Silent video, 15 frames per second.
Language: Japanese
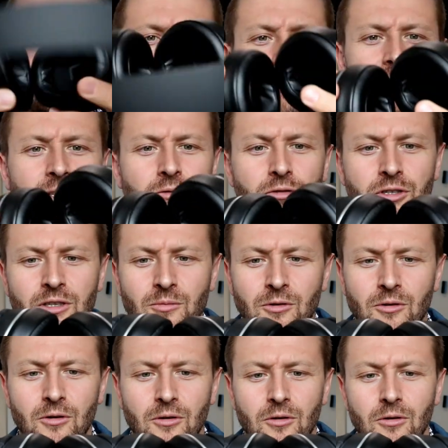そしてどうして
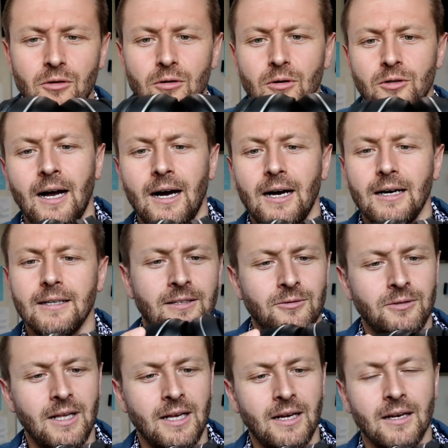もあ
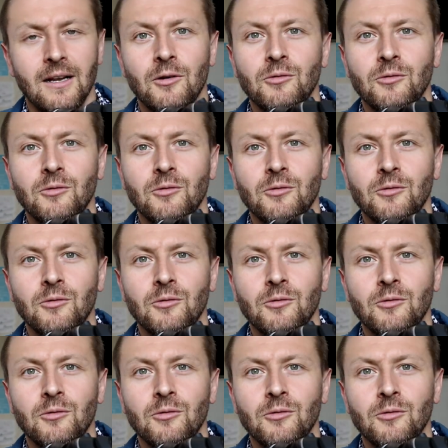充電がな